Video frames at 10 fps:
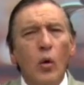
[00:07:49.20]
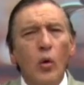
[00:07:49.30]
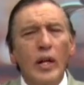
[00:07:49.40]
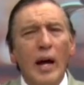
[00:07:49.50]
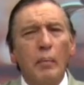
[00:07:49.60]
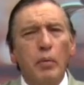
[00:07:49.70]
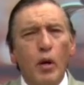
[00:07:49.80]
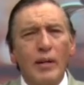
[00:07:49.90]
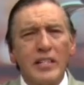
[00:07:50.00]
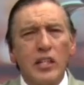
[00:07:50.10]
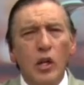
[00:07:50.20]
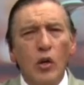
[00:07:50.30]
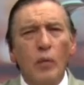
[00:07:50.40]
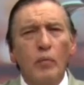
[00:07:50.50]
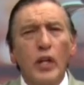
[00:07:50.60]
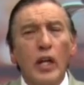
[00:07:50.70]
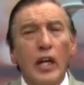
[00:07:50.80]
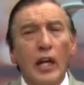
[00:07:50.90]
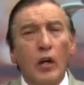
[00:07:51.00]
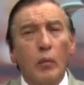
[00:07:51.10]
una aprobación
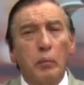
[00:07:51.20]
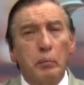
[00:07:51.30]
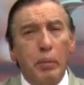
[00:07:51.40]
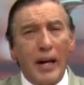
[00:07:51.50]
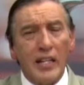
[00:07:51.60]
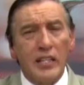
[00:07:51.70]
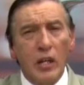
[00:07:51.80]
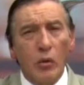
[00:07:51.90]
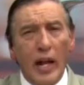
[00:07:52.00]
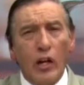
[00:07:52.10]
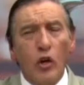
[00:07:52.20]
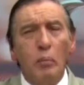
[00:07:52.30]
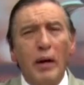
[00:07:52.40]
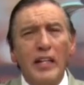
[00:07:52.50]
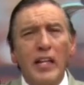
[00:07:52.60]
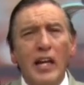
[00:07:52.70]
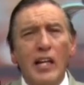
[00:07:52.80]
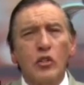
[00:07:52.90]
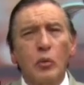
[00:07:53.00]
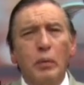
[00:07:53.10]
eh, para ser una compañía,
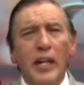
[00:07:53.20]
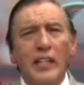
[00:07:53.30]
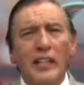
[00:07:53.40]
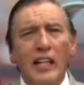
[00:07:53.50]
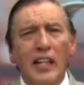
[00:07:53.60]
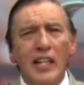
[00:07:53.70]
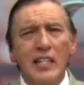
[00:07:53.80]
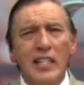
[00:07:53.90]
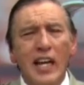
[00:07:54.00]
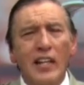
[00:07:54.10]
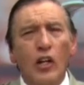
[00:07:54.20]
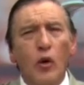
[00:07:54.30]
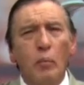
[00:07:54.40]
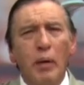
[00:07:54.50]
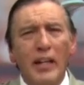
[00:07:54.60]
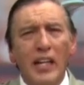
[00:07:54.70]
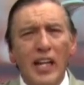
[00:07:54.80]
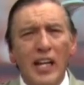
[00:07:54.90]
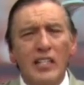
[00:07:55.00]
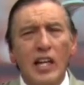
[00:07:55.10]
la superintendencia de
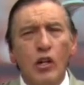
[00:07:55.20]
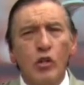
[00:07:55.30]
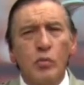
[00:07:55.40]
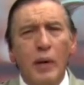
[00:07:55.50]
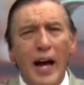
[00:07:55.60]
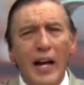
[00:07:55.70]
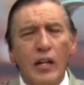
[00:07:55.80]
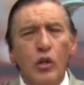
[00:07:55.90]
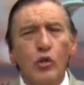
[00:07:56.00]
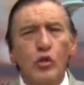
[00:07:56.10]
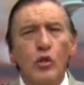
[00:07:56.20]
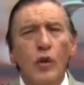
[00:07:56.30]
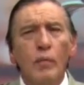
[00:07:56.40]
compañías, de los bancos,